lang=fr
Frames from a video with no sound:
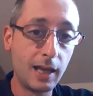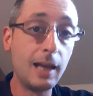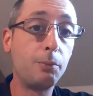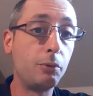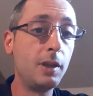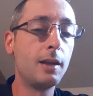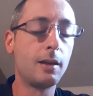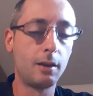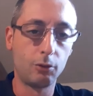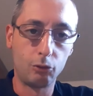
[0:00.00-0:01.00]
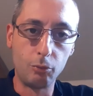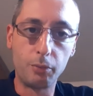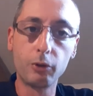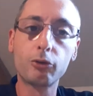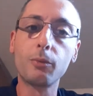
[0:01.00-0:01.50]
Et puis, tu
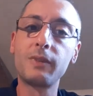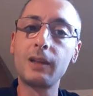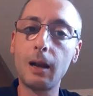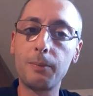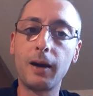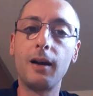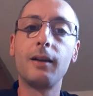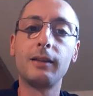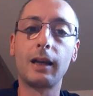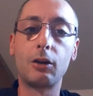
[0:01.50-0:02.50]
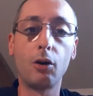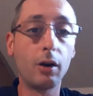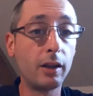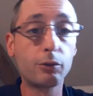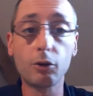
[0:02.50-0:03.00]
poses ton petit calepin,
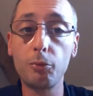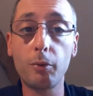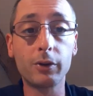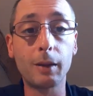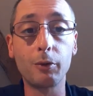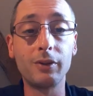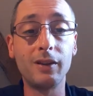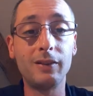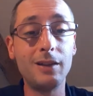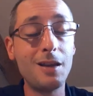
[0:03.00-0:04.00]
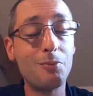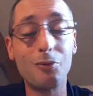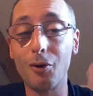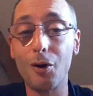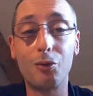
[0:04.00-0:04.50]
d'accord Et soit tu prends ta bande dessinée
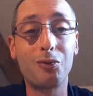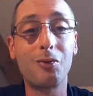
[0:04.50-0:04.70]
pour euh,